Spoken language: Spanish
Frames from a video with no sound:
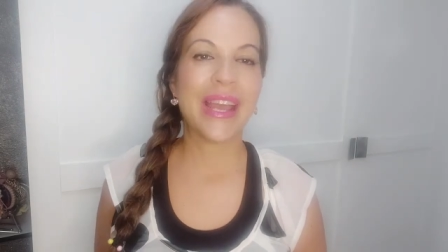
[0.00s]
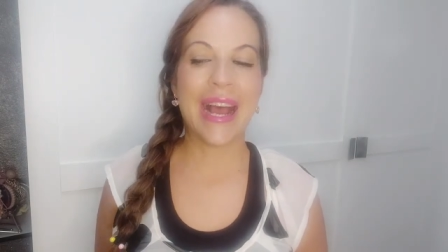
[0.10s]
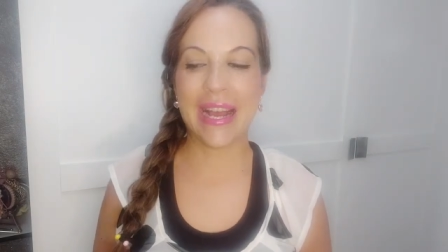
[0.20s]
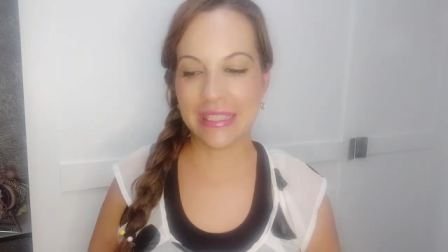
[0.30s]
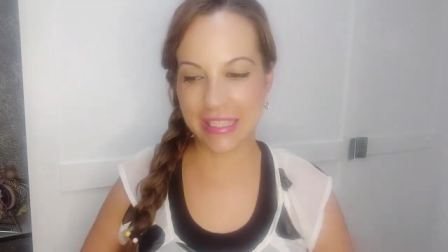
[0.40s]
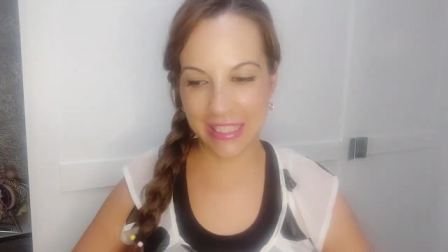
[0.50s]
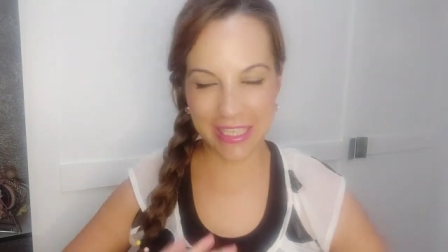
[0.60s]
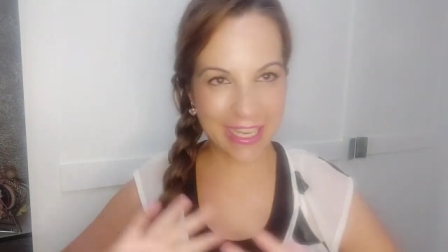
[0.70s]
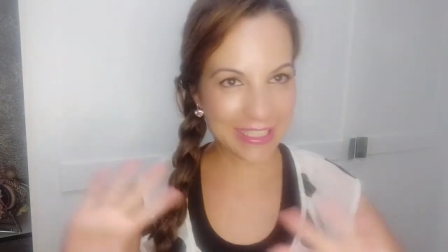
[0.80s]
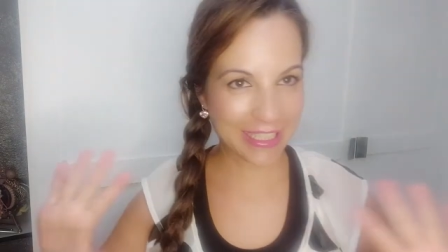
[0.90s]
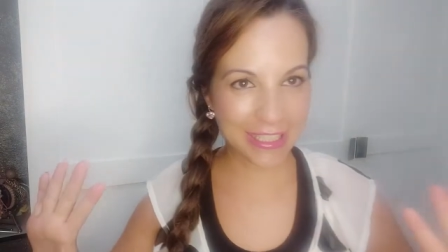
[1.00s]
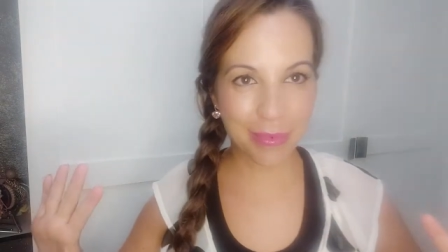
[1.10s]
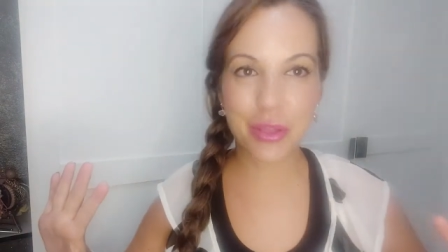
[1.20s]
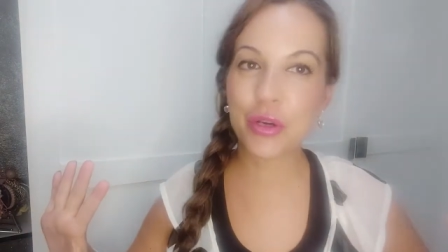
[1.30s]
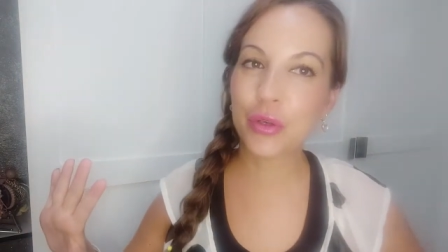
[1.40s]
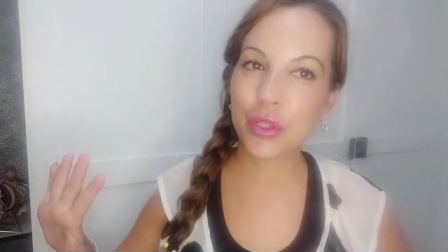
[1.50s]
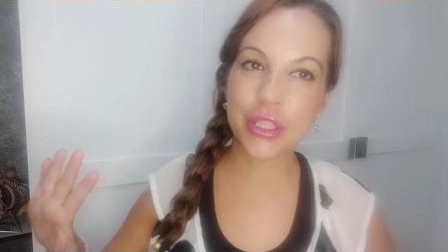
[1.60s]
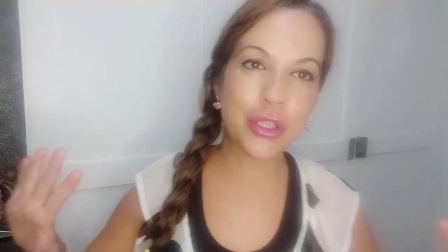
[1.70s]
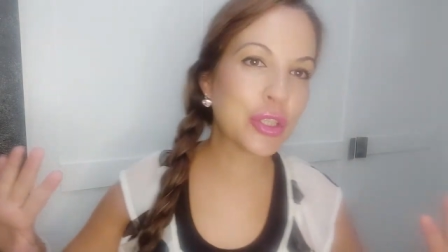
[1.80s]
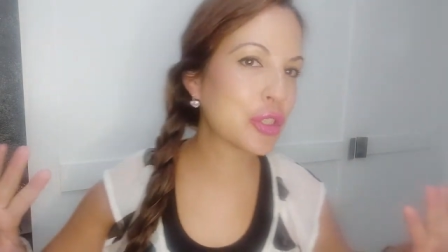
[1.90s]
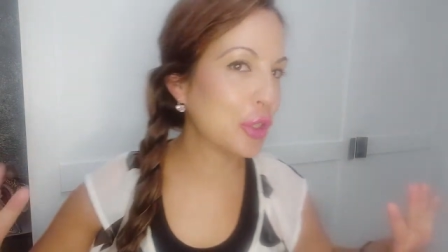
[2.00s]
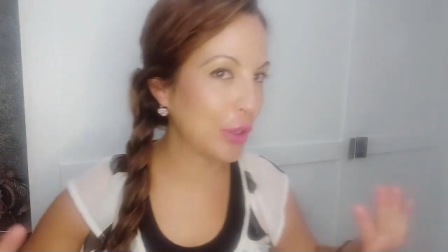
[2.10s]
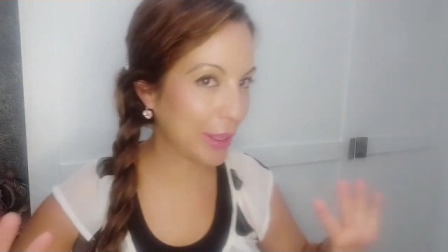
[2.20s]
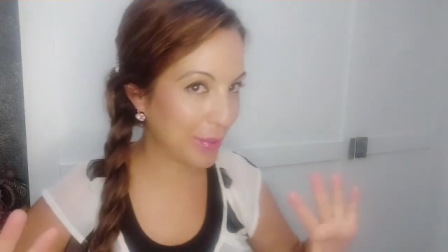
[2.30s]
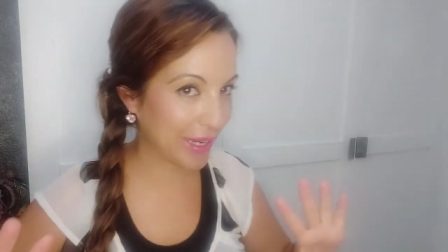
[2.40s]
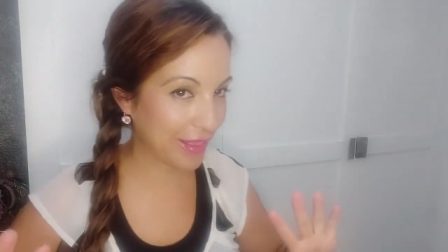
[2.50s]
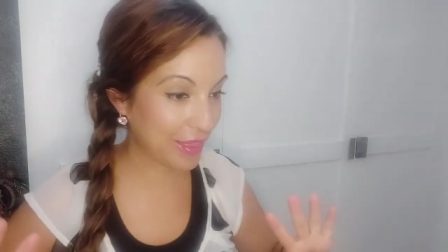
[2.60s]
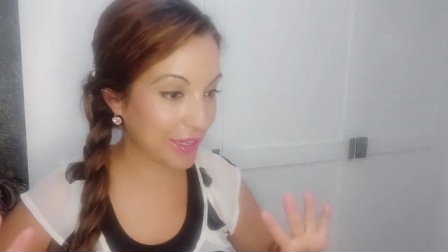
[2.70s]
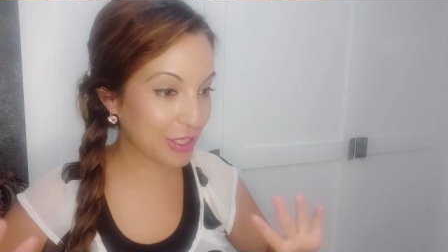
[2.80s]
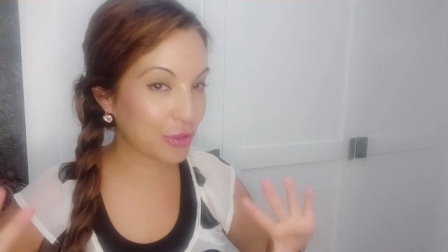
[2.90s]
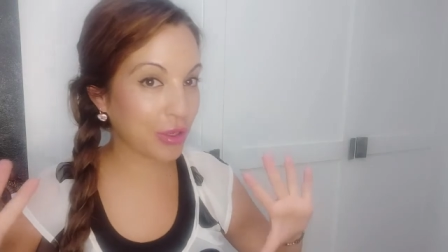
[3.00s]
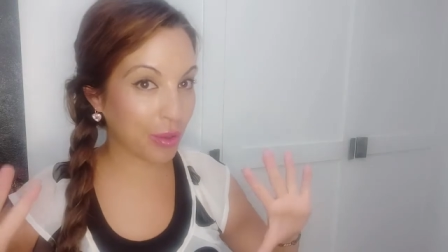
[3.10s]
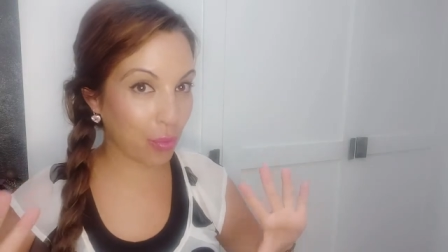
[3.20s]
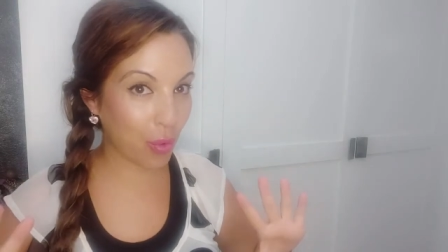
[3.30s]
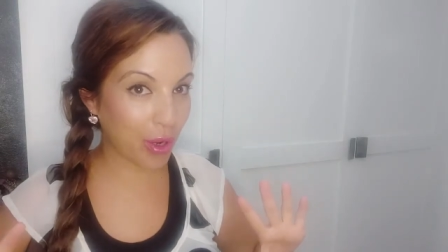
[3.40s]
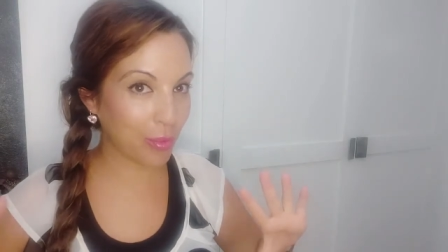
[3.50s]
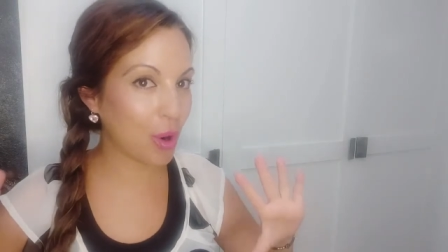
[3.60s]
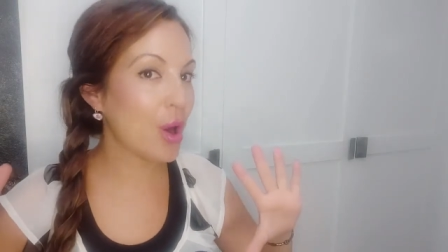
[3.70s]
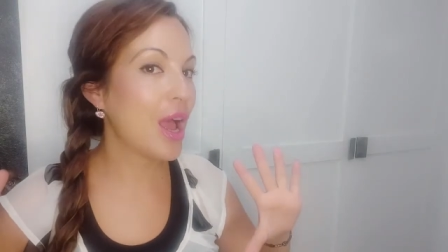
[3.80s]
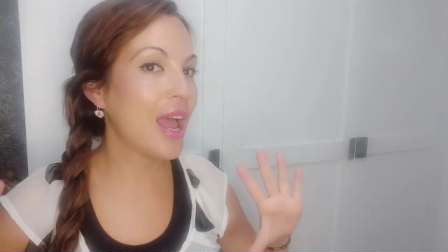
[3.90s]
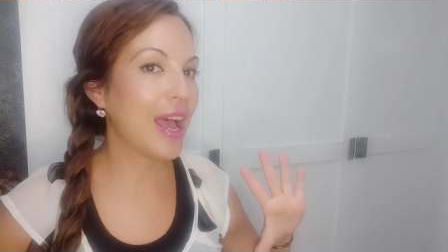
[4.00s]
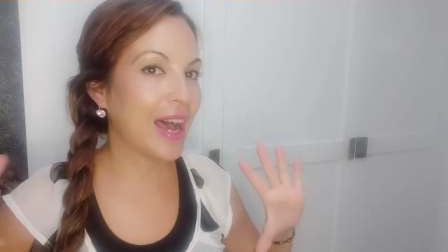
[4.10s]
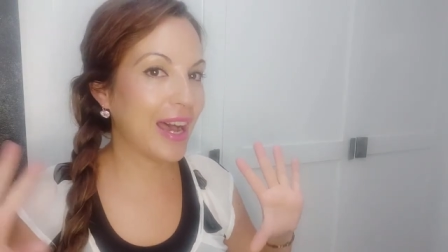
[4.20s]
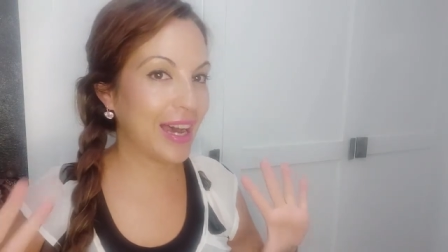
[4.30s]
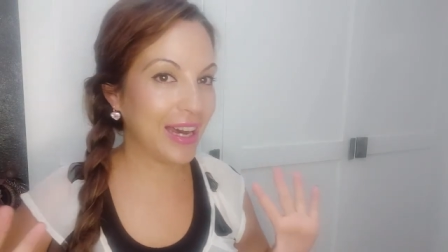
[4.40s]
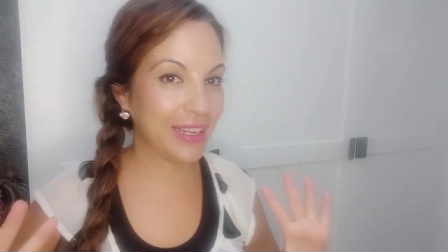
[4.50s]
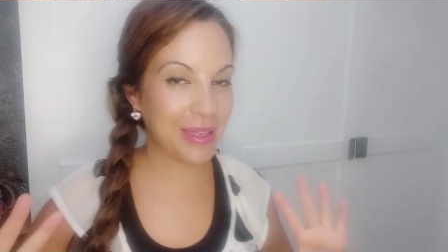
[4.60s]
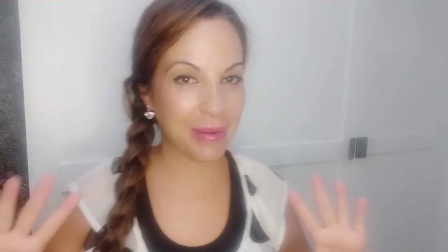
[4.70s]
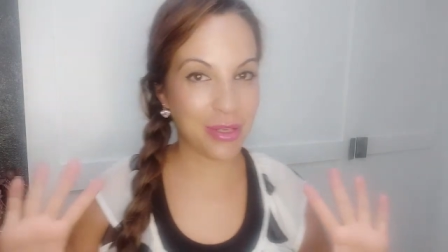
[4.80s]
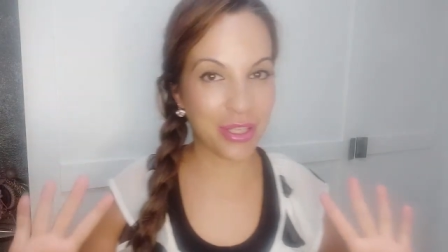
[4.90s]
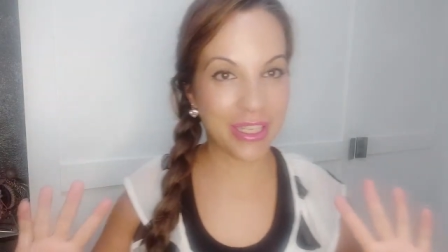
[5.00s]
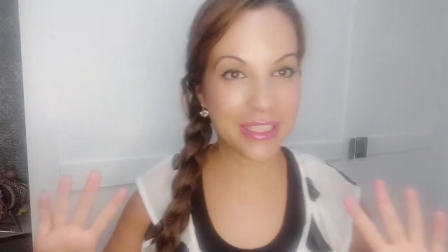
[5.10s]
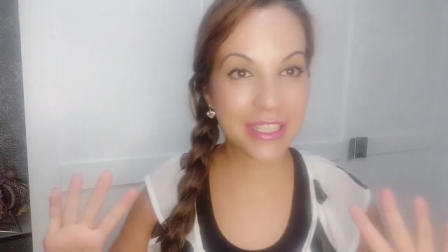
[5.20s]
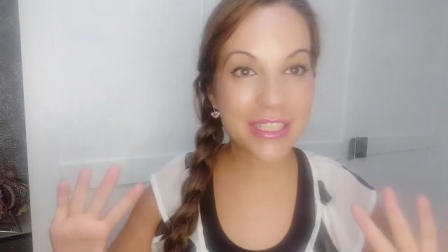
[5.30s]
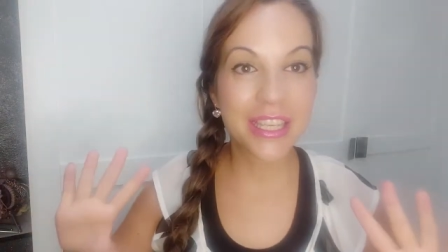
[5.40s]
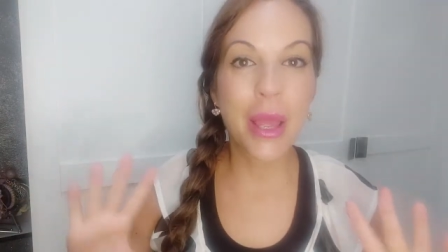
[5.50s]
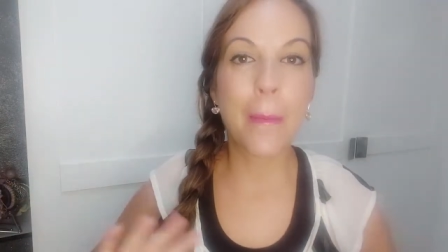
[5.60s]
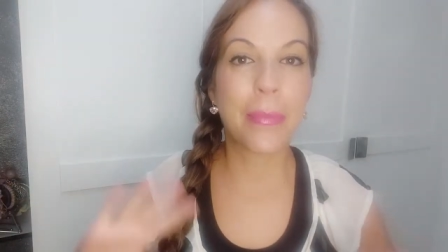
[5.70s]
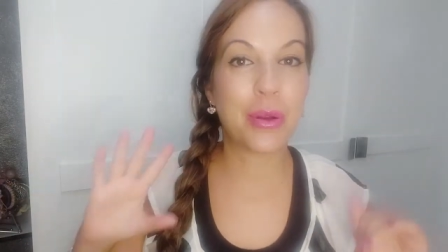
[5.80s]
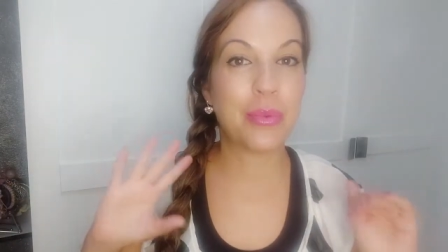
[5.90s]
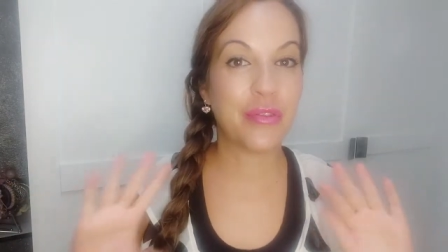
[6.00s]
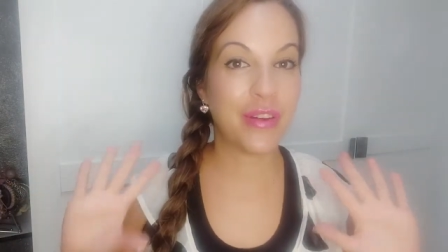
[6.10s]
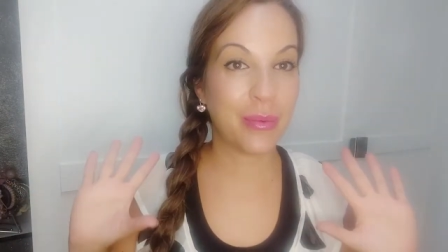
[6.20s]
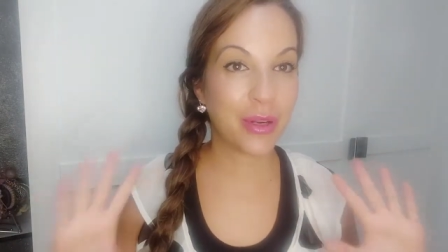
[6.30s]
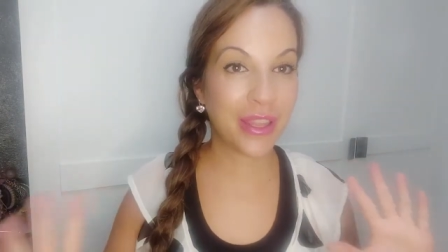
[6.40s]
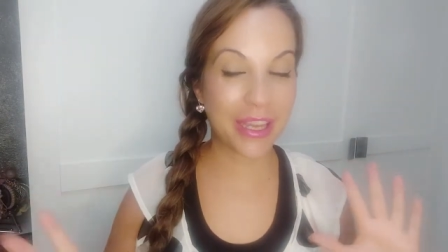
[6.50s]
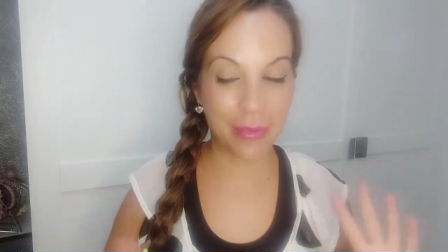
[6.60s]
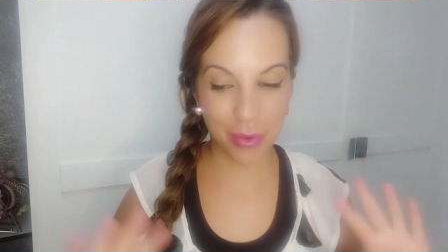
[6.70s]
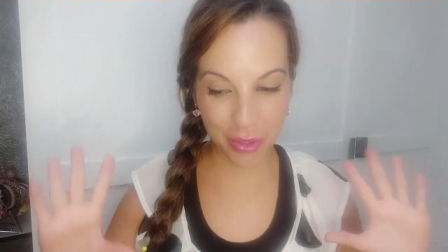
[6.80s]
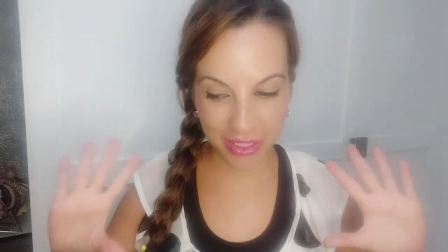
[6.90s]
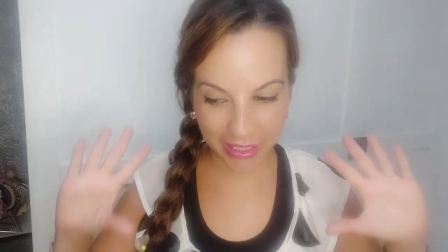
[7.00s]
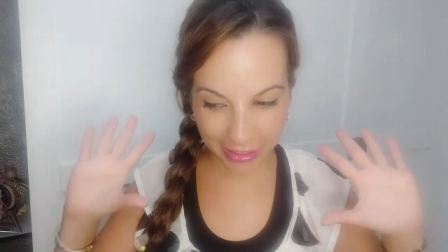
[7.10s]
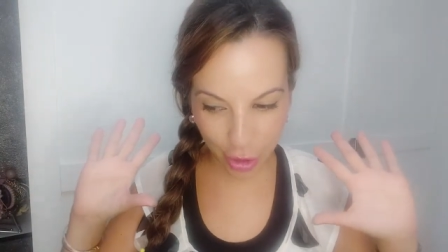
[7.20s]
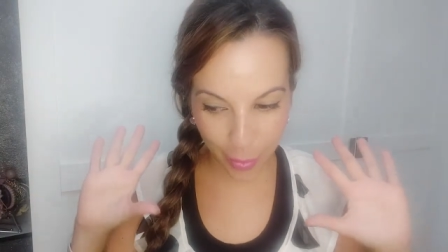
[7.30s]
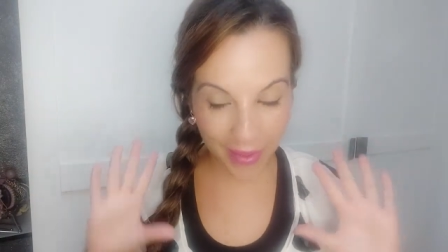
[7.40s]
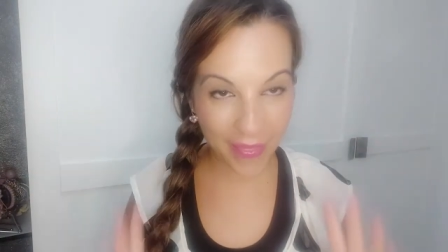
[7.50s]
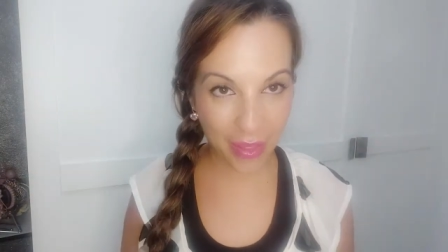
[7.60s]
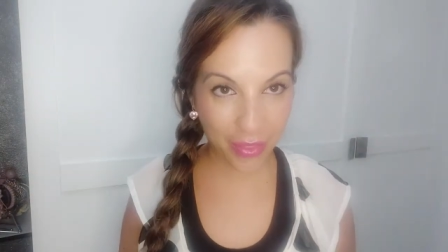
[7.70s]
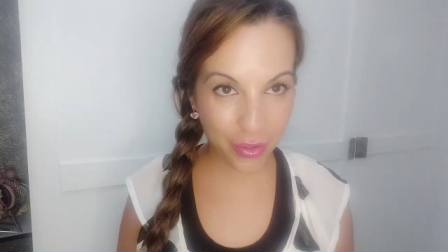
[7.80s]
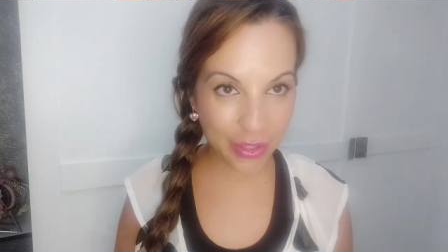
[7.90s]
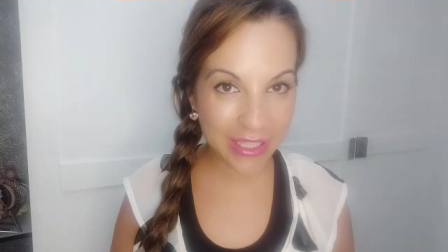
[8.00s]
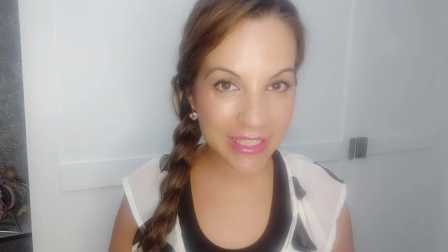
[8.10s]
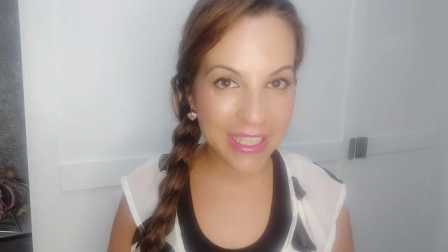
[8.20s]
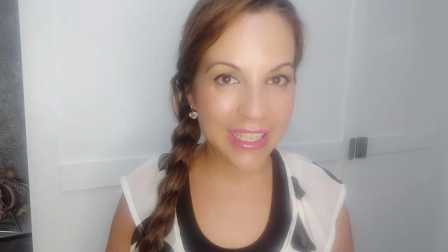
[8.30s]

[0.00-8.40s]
Así que ya está, este vídeo es cortito, solo era para decir esto, que vuelvo a la bioquinesis, pero por favor dejadme vuestras recomendaciones